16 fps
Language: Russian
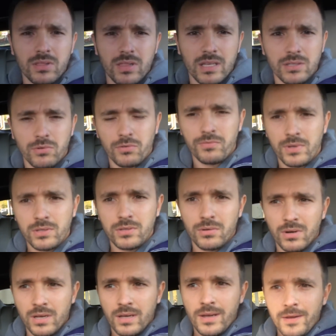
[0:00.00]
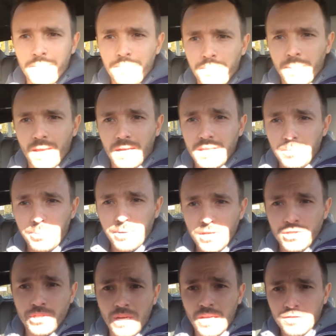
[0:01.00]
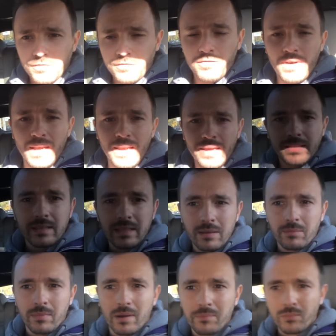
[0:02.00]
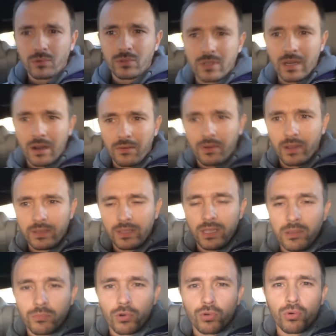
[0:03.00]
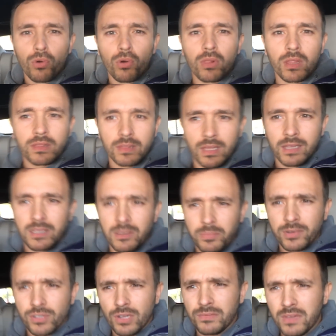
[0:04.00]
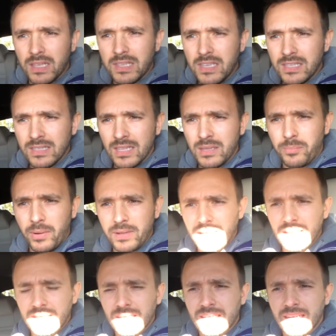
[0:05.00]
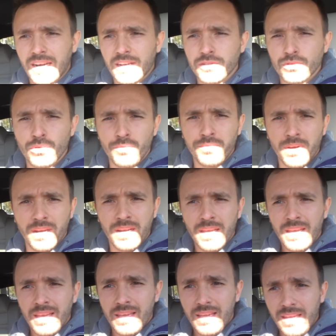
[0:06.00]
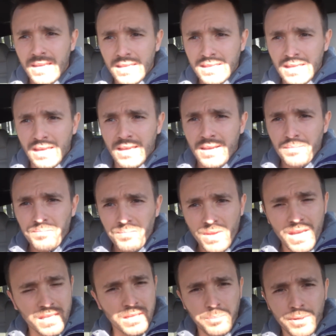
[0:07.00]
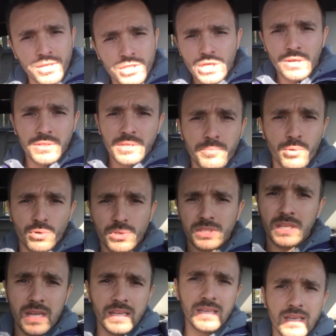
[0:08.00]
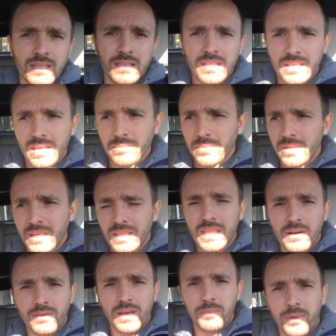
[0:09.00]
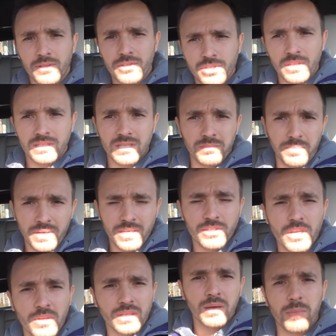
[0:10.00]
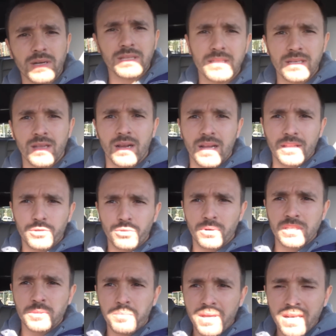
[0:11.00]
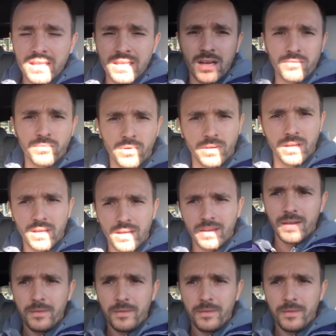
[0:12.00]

выкладывал видео. Они приезжают в летнем обмундировании, им холодно, они приезжают в каких-то непонятных кроссовках. И это, это приезжают не просто какие-то там рядовые ополченцы, приезжают командиры, которые с передовой.